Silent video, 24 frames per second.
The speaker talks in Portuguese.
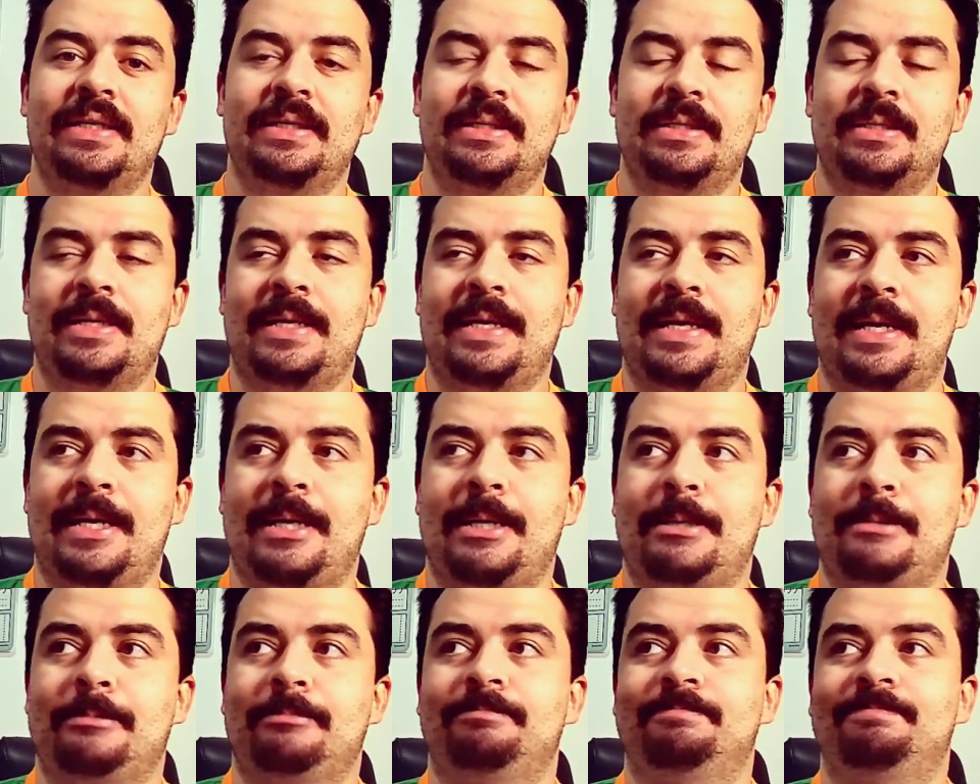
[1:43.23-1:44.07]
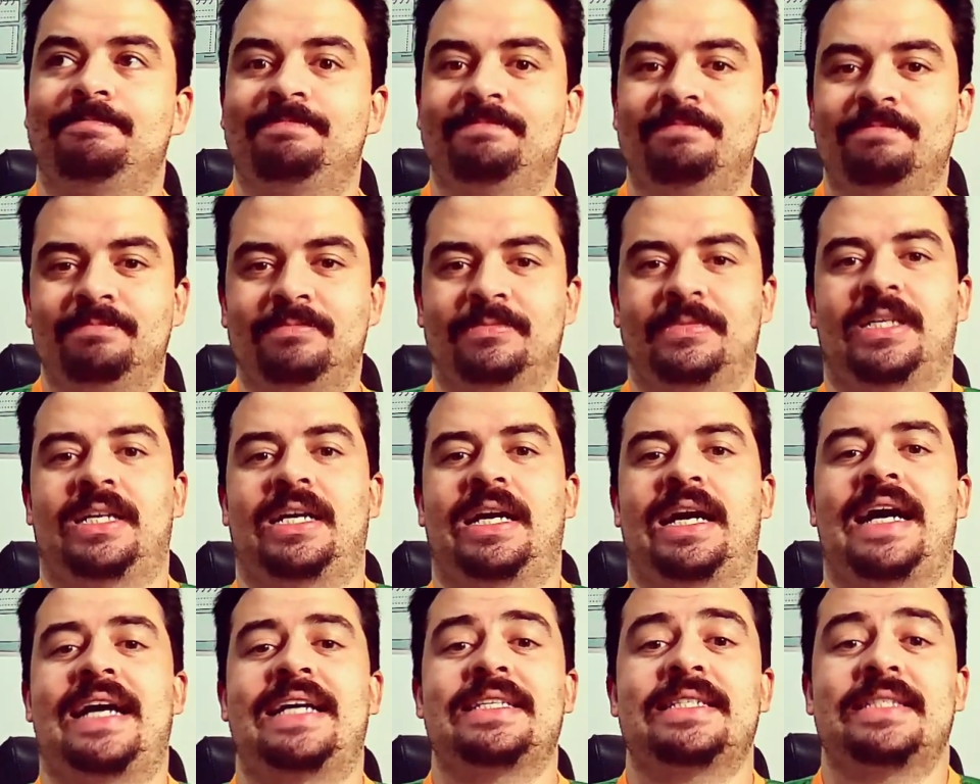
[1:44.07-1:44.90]
é,
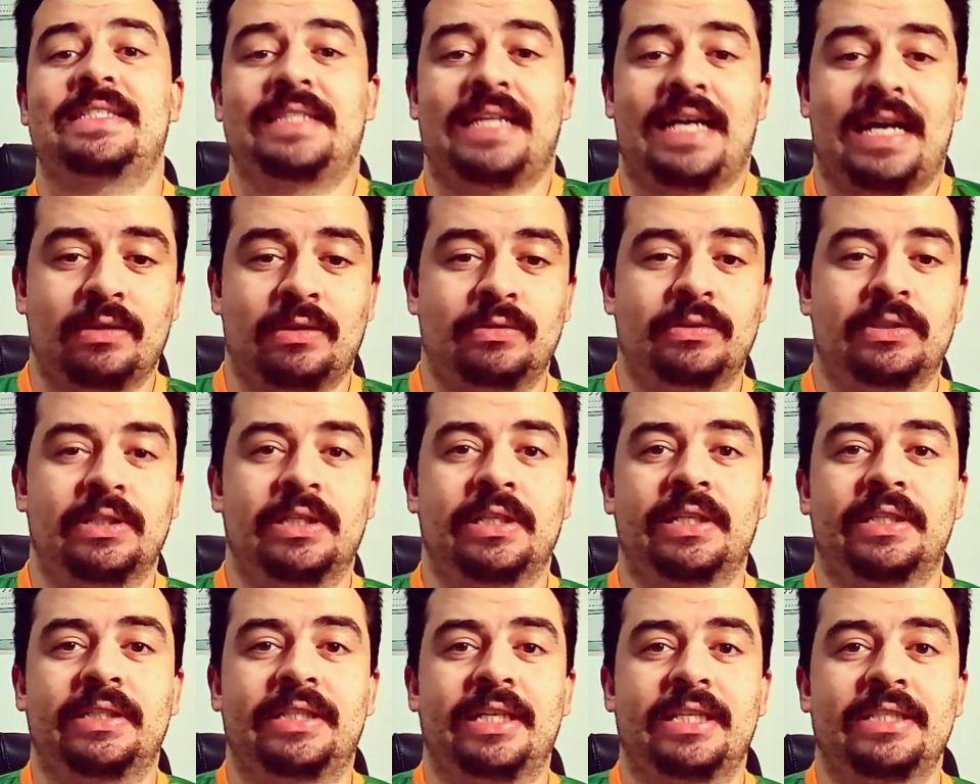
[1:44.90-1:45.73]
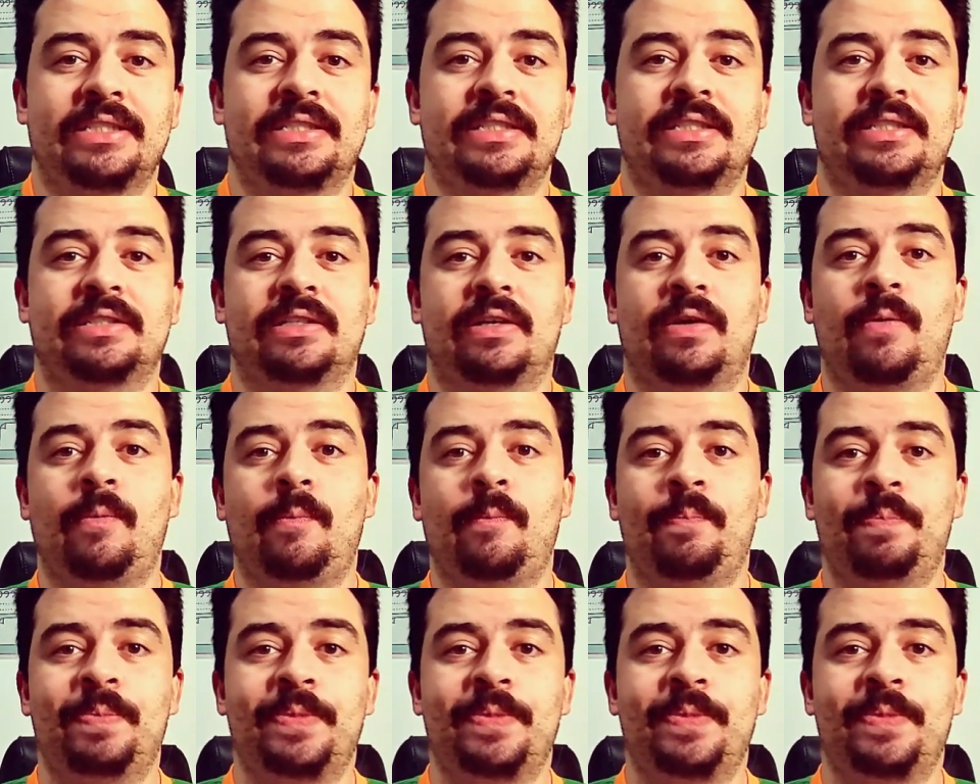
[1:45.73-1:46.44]
arrastados ali na transição.